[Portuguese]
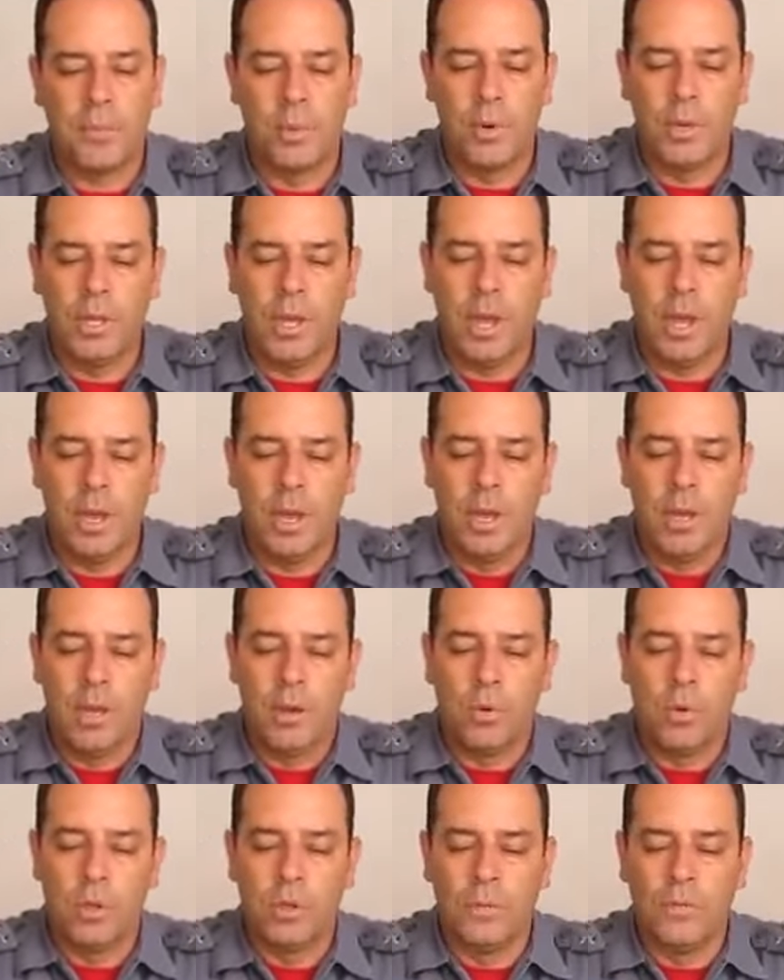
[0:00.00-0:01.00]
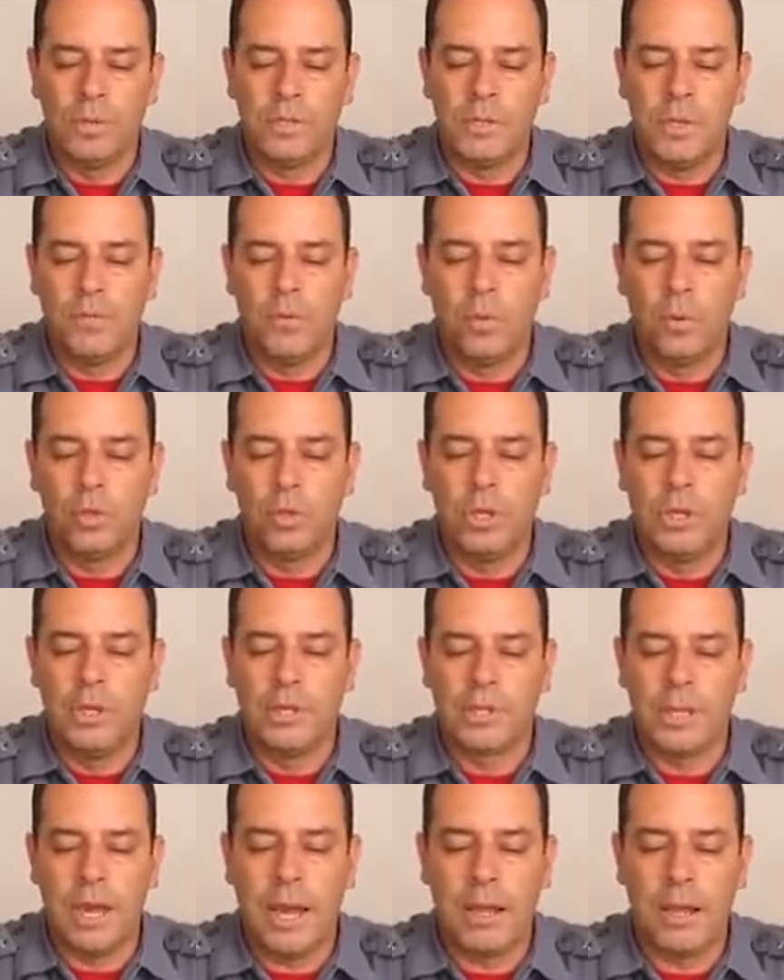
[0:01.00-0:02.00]
Porque quando você for
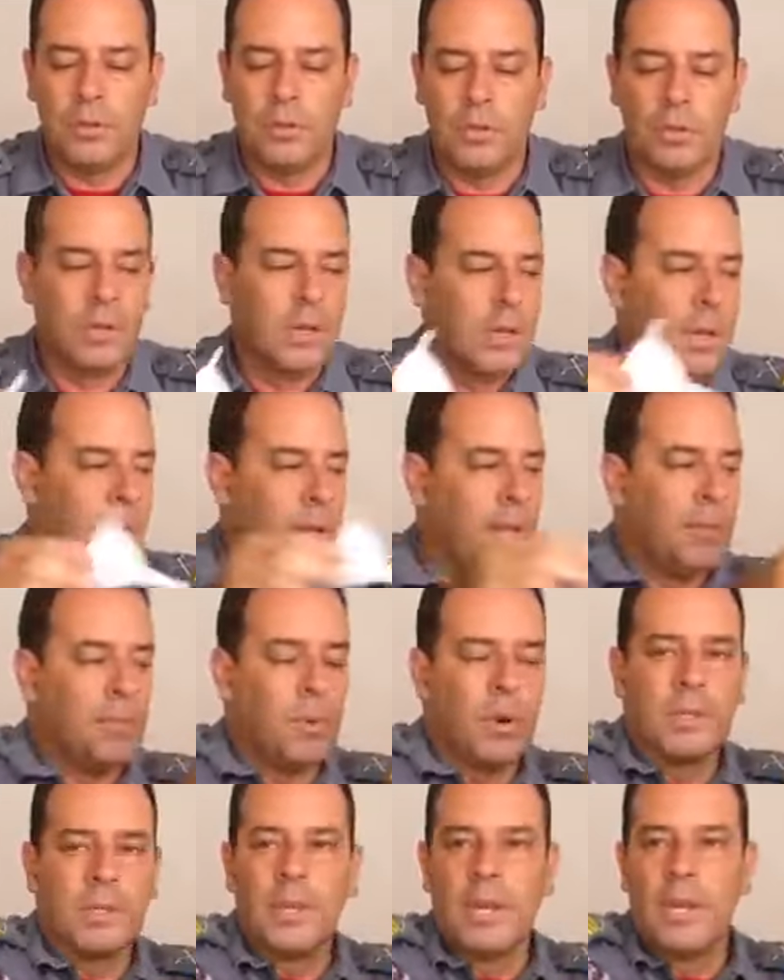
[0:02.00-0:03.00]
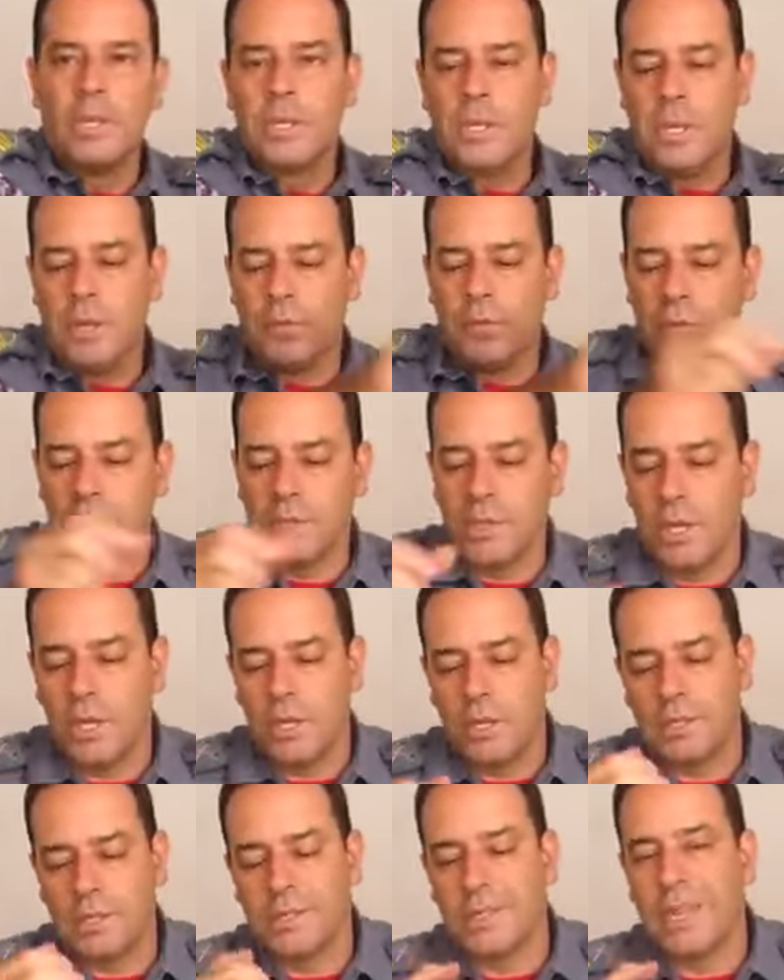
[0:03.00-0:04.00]
utilizá-lo, é importante que
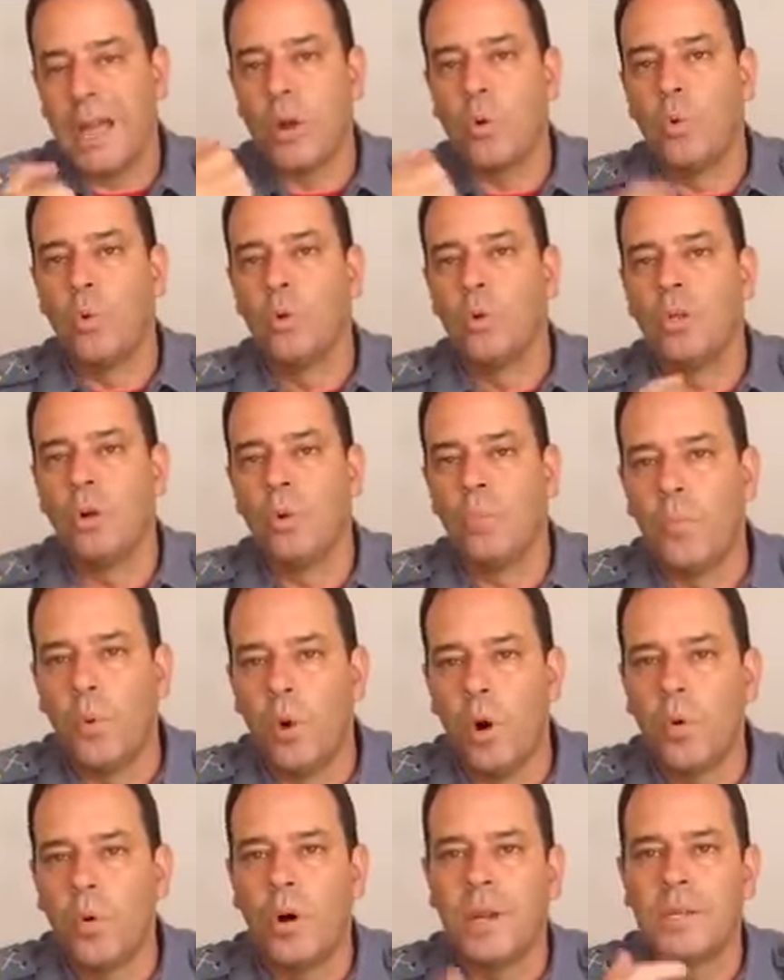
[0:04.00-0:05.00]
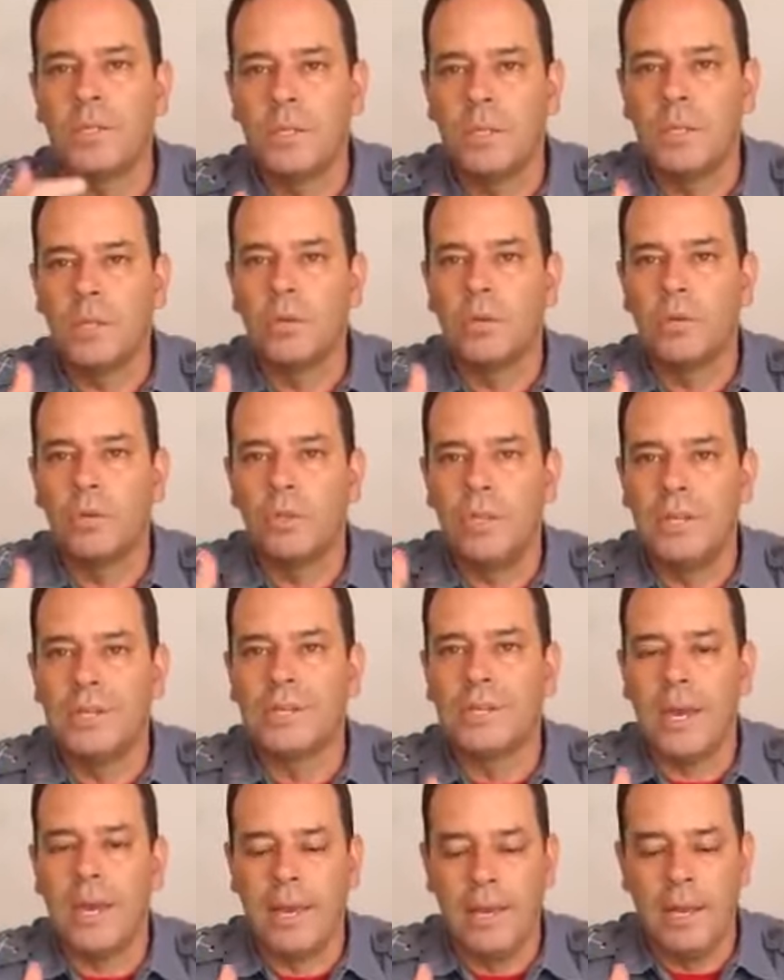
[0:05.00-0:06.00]
você sacuda um pouco antes de
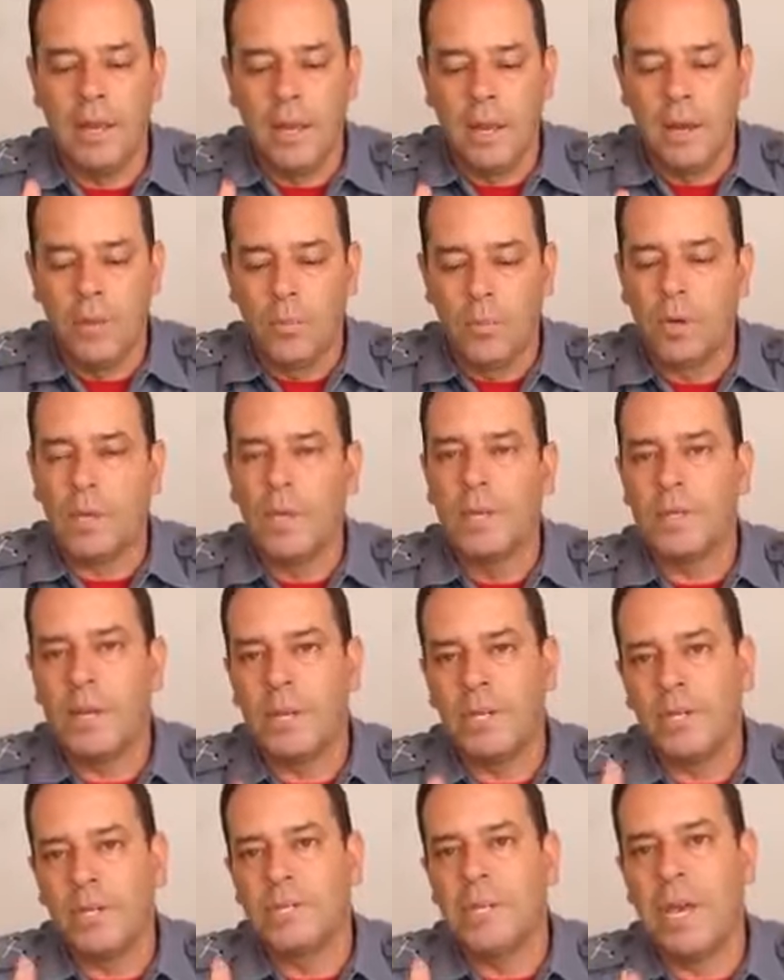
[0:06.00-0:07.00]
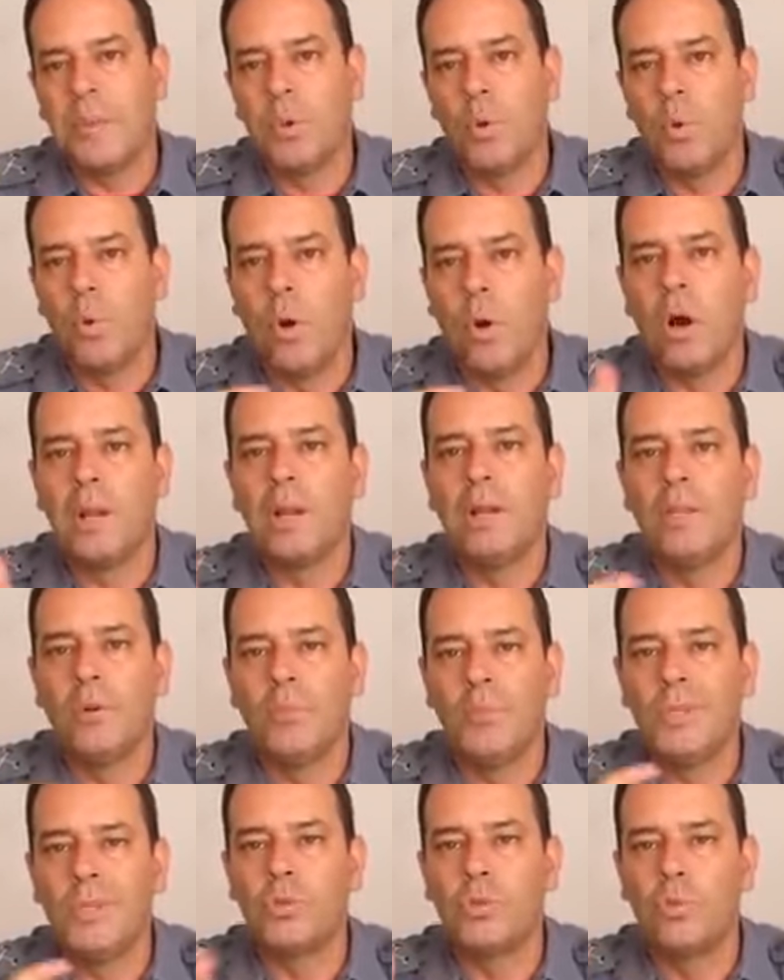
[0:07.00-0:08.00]
utilizar ele, porque a gente sabe que o óleo não
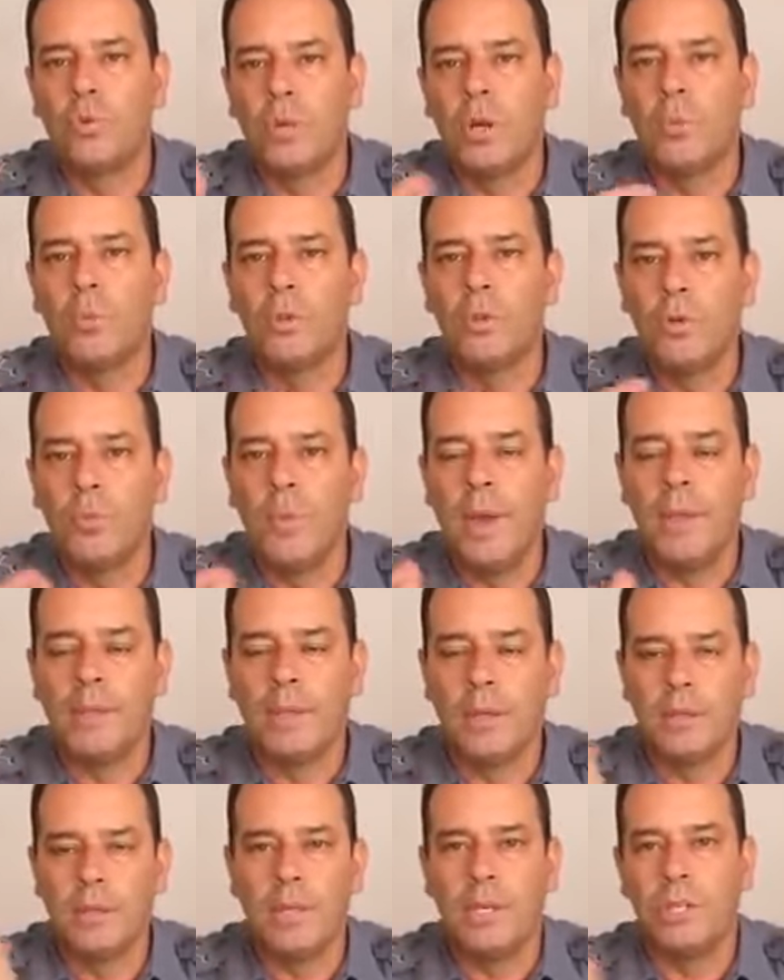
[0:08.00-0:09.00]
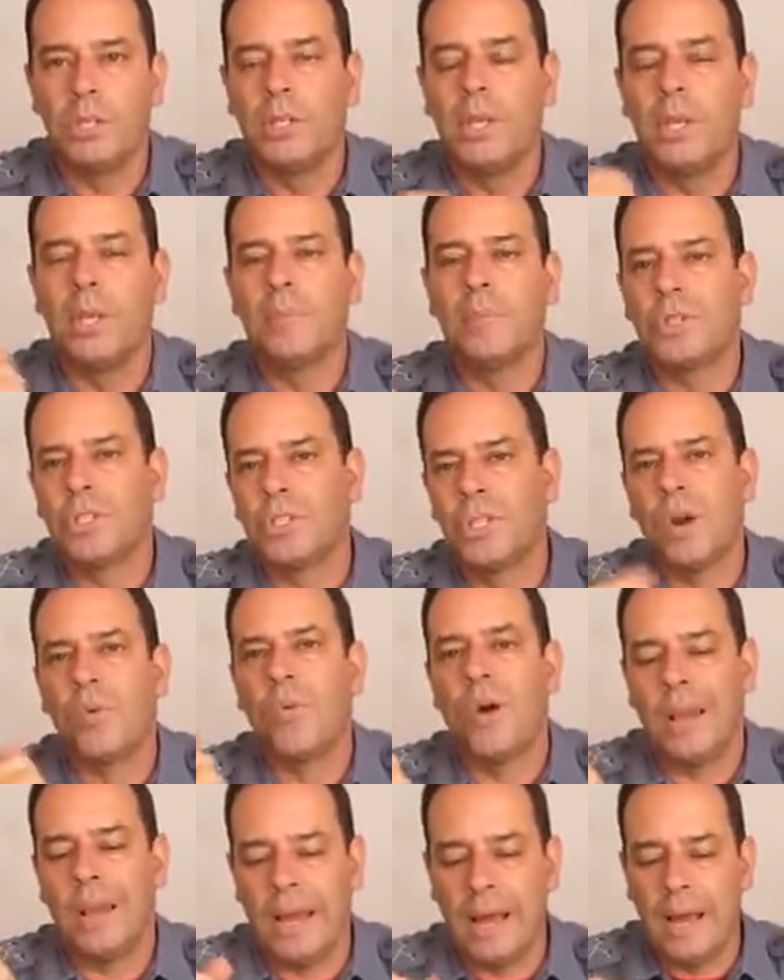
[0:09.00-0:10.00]
mistura muito bem, então a gente tem que
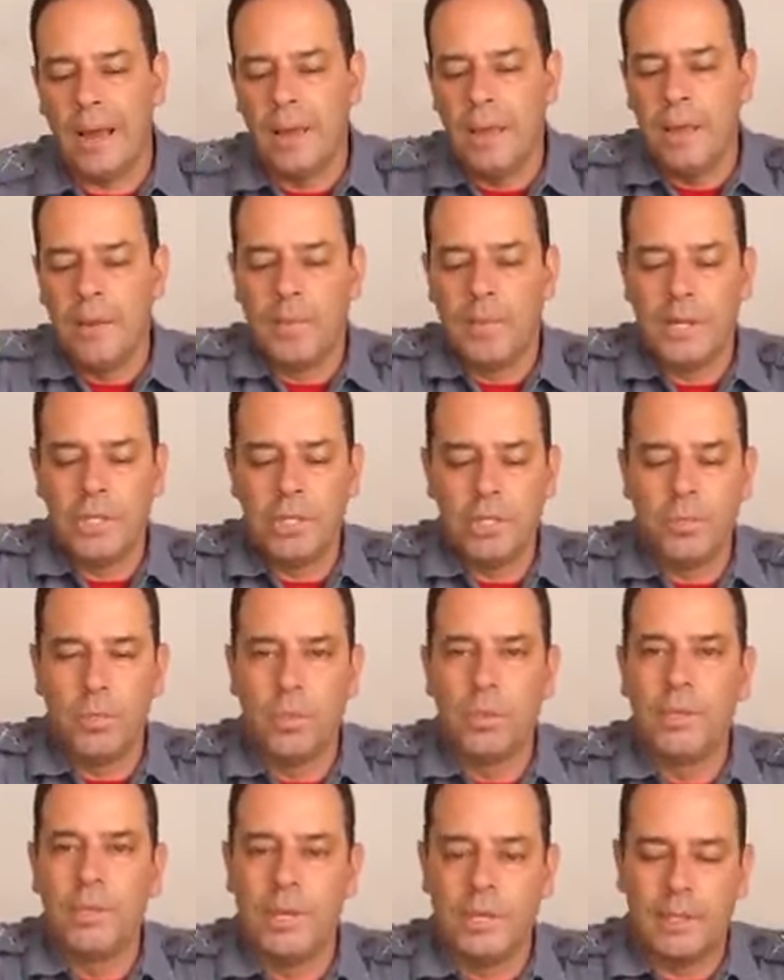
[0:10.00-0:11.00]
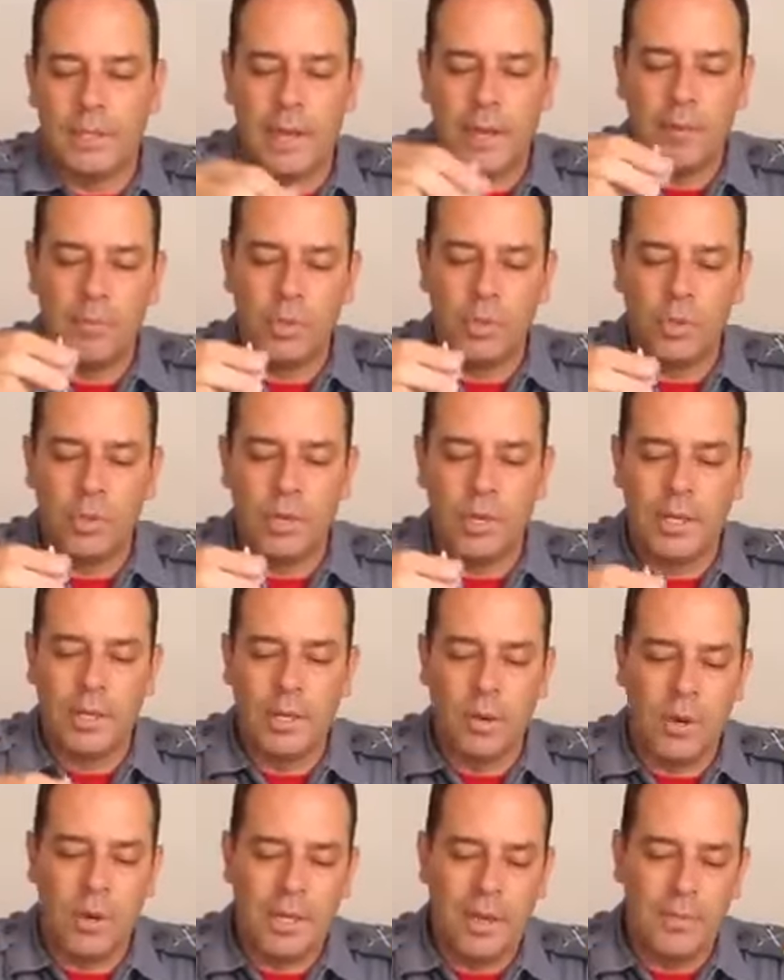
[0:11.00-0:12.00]
chacoalhar para a gente poder estar tá misturando
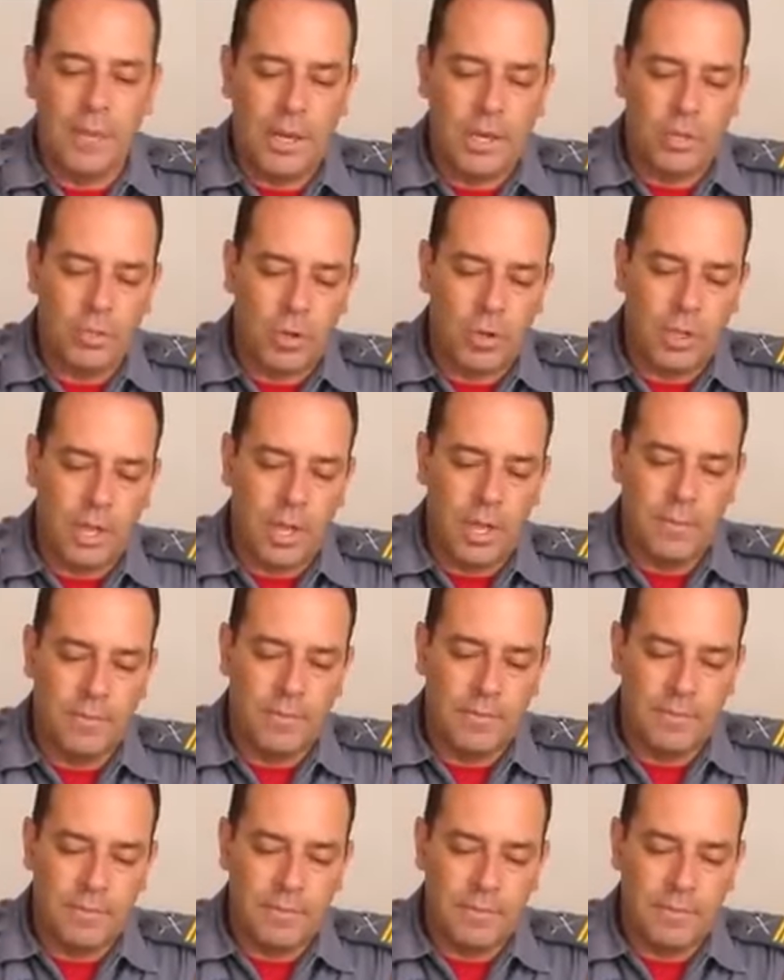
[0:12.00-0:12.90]
adequadamente, ok?